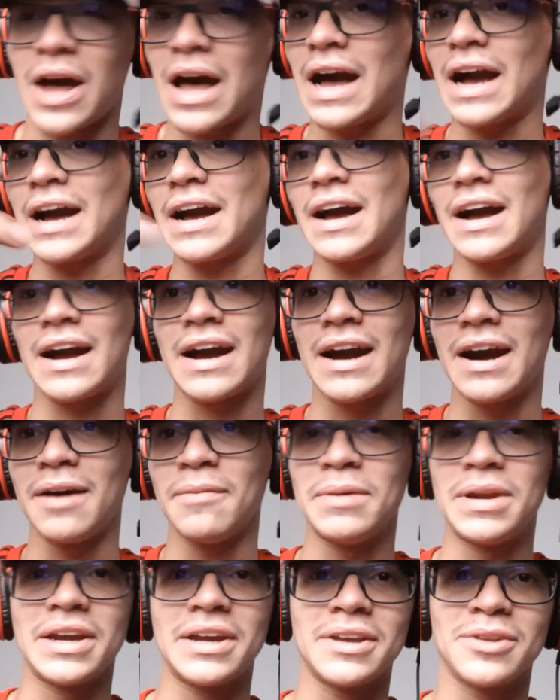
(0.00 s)
a, a,
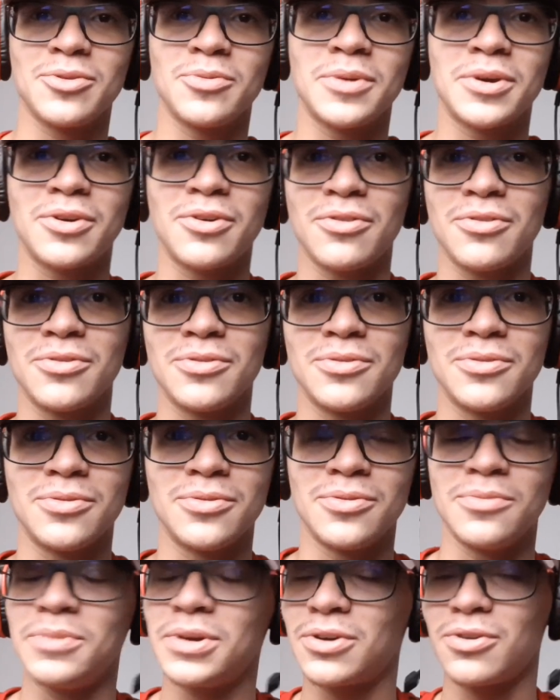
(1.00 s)
câmera aqui do, micro,
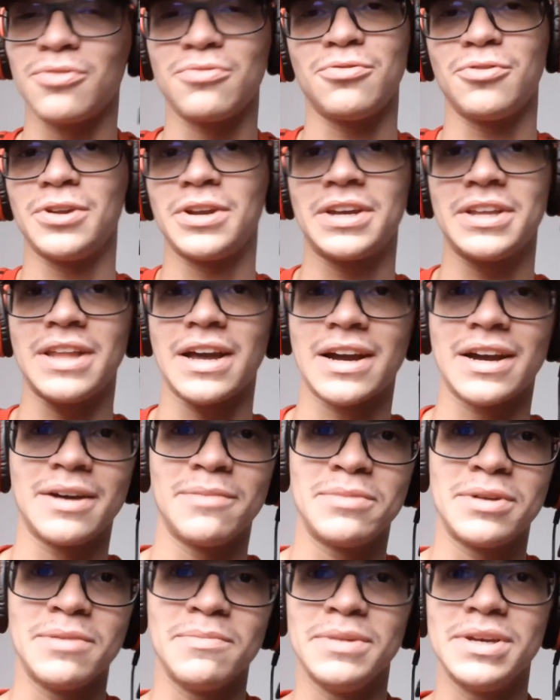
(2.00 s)
do microfone aqui da
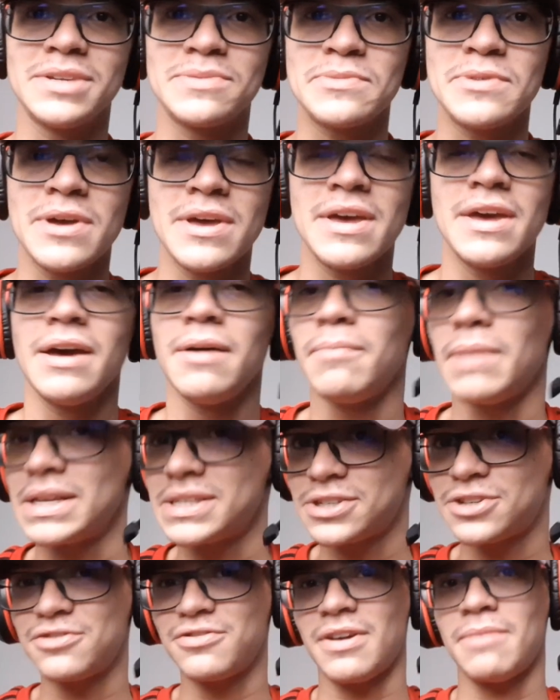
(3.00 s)
câmera mesmo,
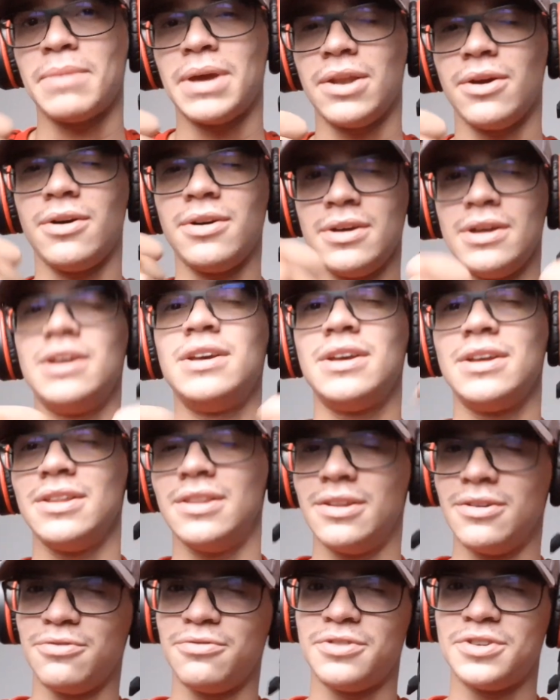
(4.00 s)
mas se tiver melhor,
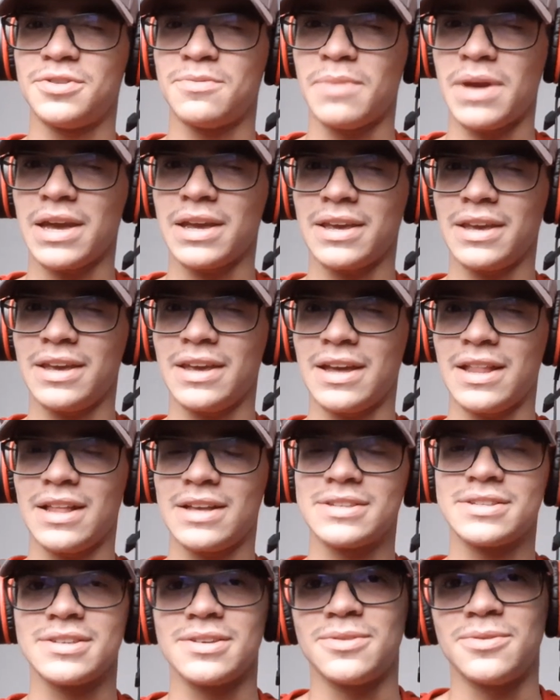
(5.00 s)
dê um feedback aí em
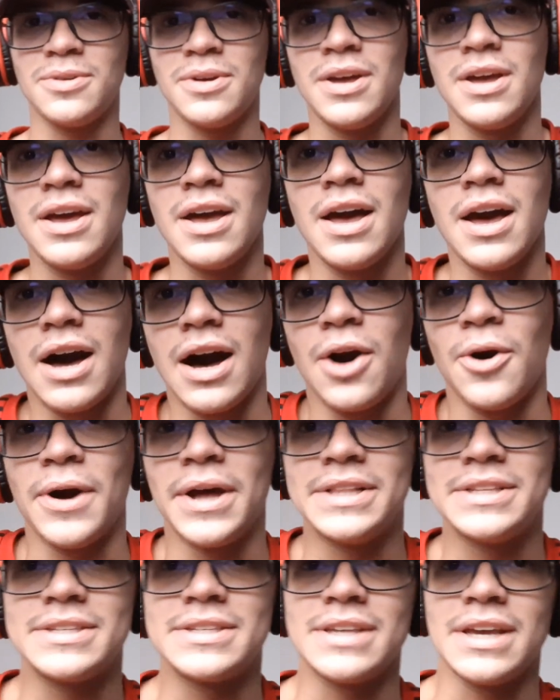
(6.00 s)
relação ao
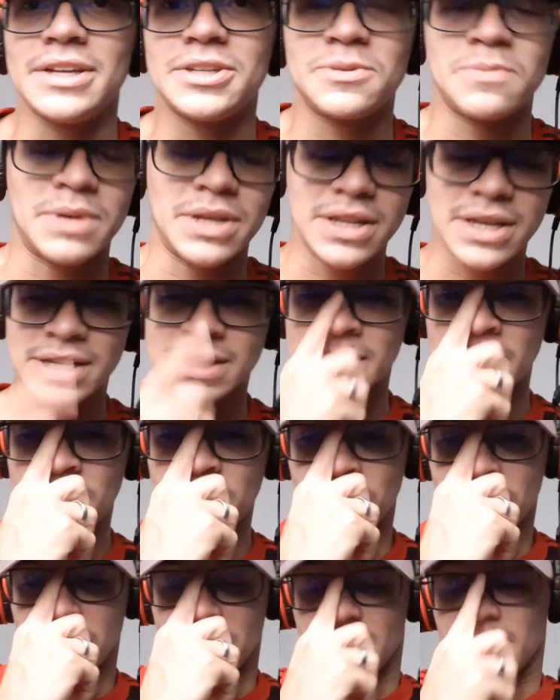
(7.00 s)
headset, beleza?
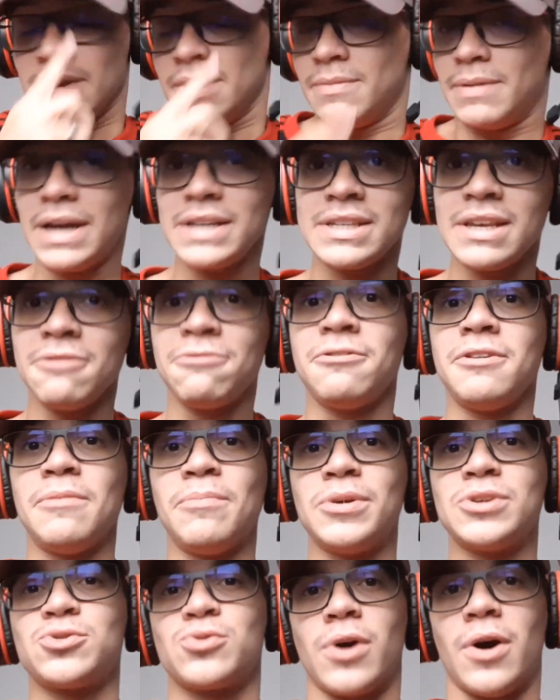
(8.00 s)
Mas enfim,
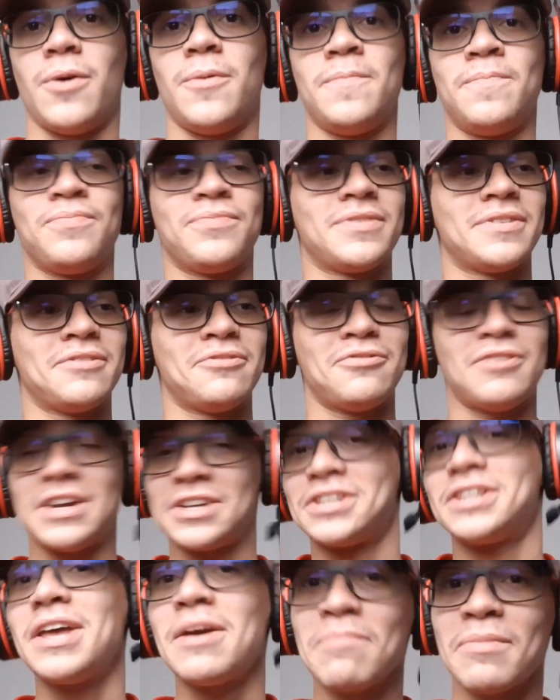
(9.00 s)
pessoal,
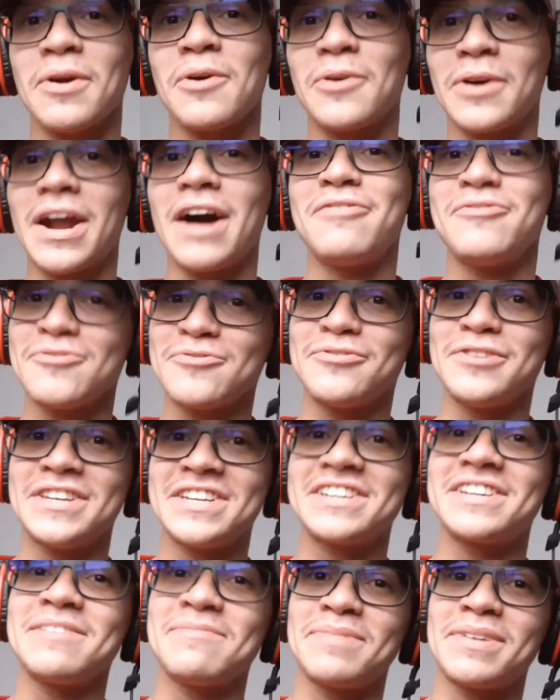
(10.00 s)
Faz tempo que eu gravo um
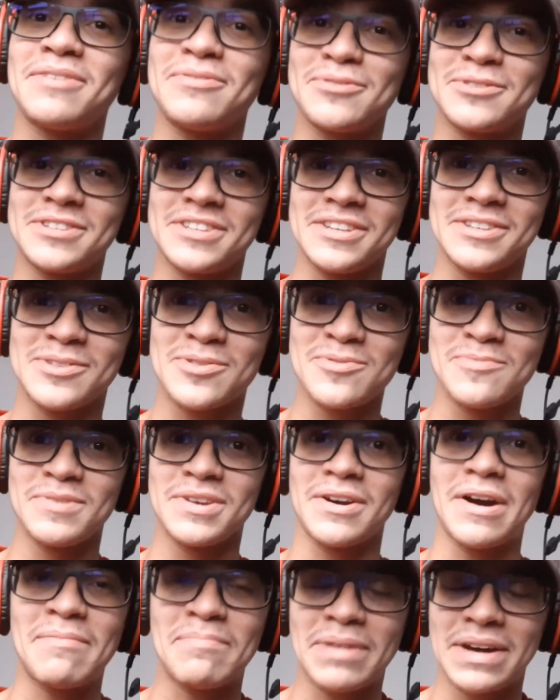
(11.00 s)
vídeo aqui para vocês
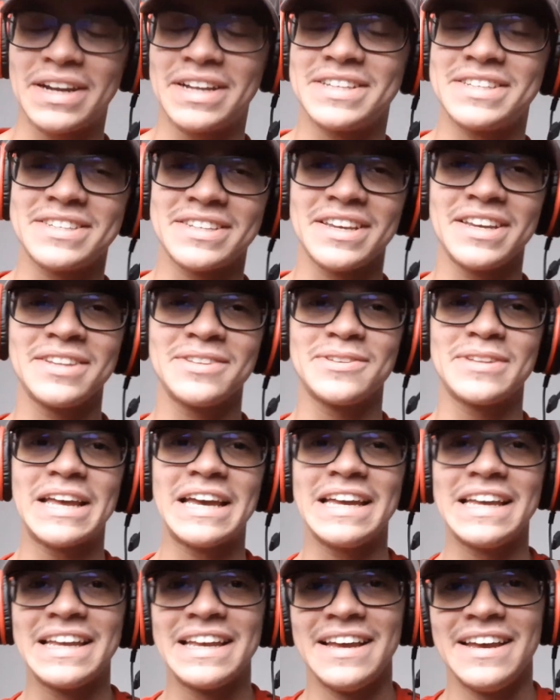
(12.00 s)
comigo aparecendo,
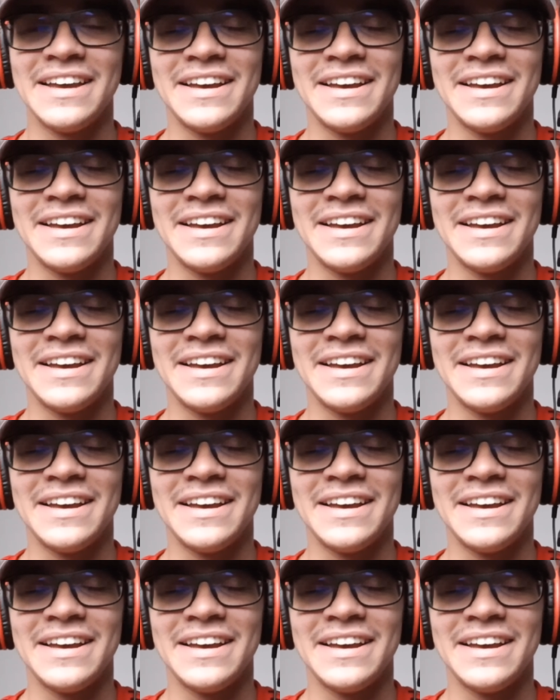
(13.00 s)
né?